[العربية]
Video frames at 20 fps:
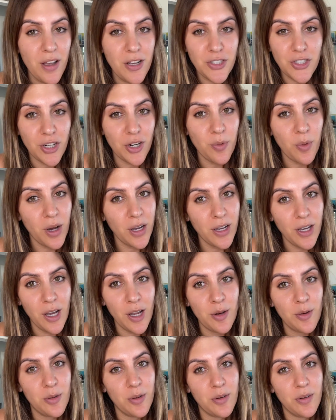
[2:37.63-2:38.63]
كان هواية
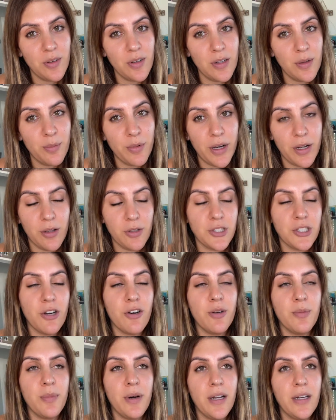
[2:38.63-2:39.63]
حلو البرايل شاور
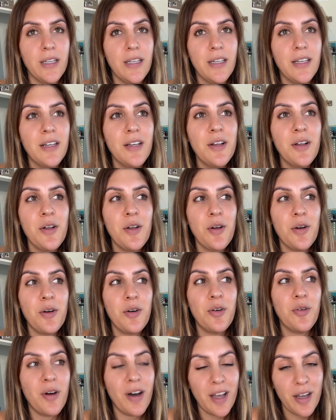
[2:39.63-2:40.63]
مالي
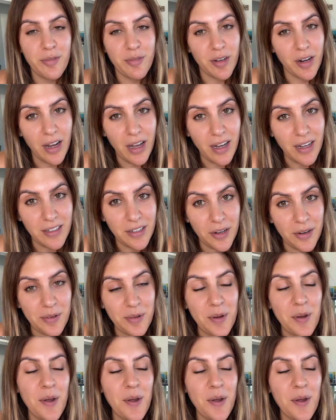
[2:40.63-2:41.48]
هواية فرحانة